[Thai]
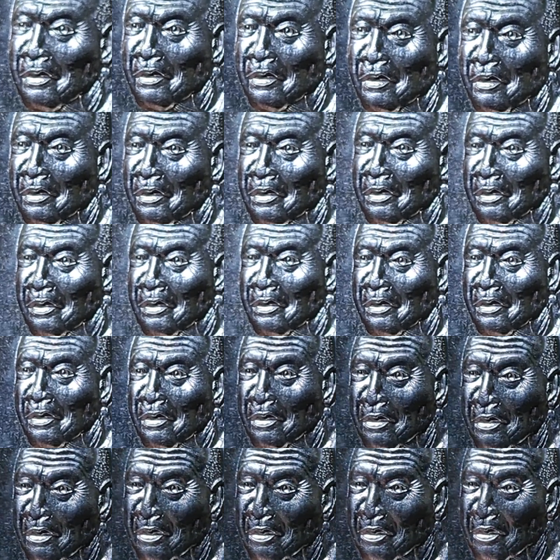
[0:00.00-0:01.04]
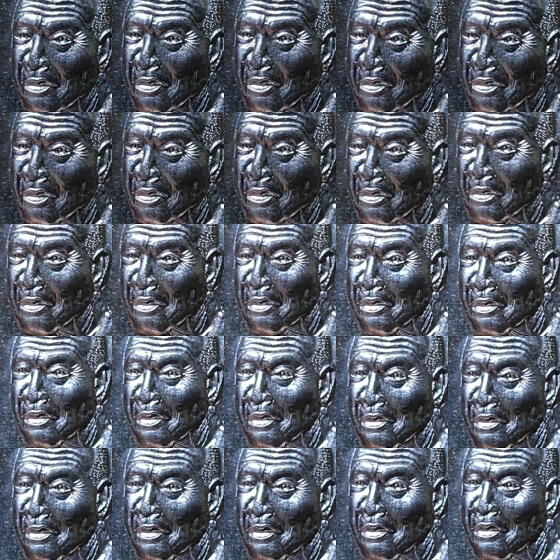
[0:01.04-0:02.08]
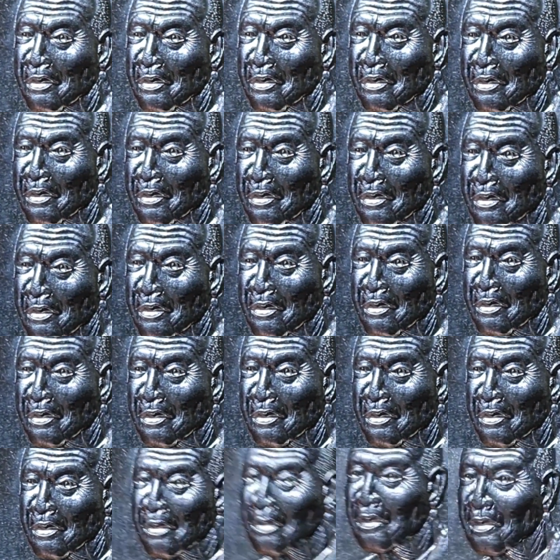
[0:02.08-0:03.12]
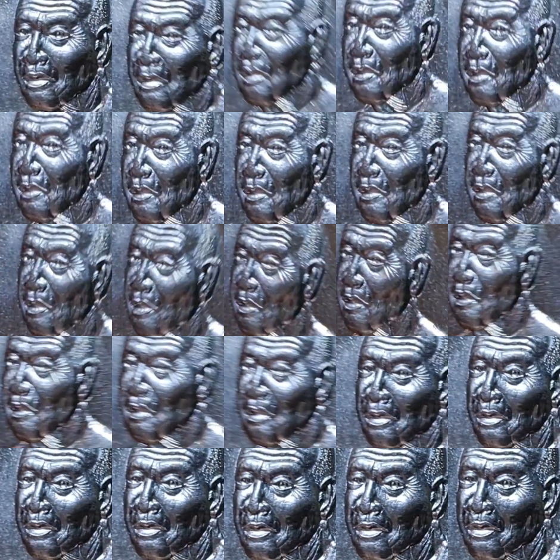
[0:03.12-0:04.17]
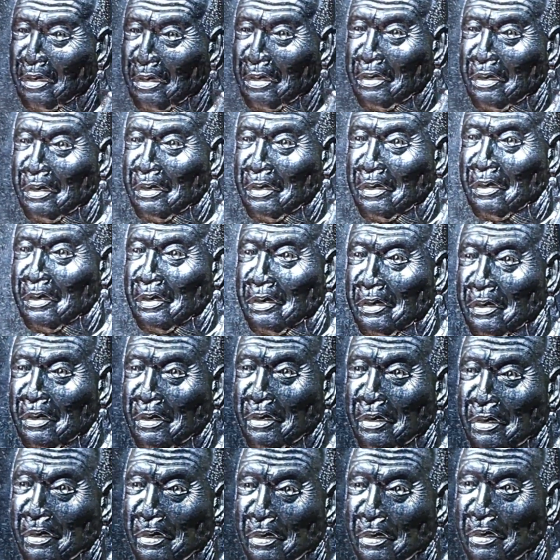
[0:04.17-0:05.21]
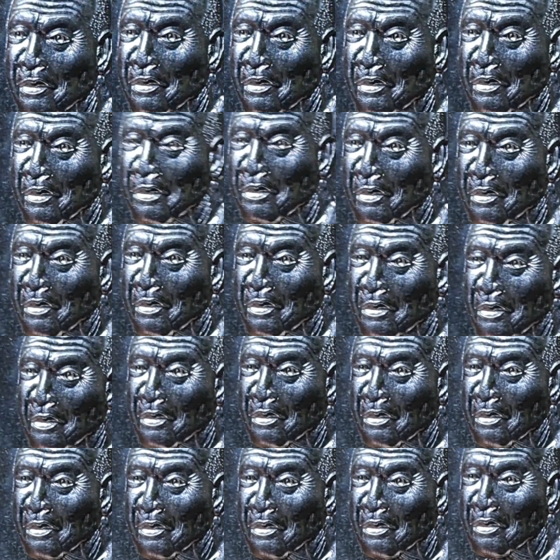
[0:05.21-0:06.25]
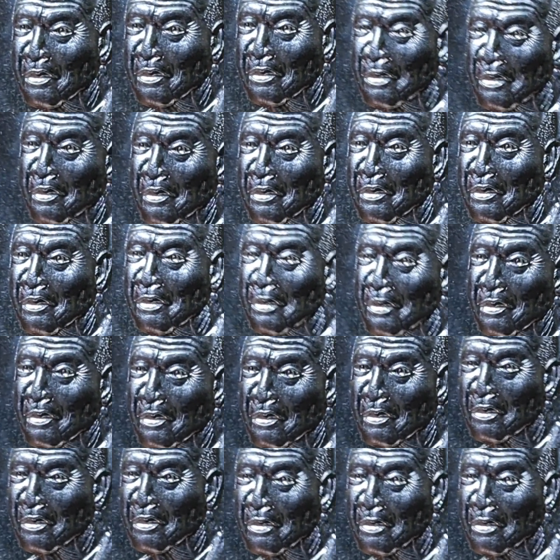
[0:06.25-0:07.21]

รูปรูปไข่หันข้างอย่างนี้นะครับเหรียญไข่หันข้างหรือว่าเหรียญรูปใบโพอย่างนี้นะครับ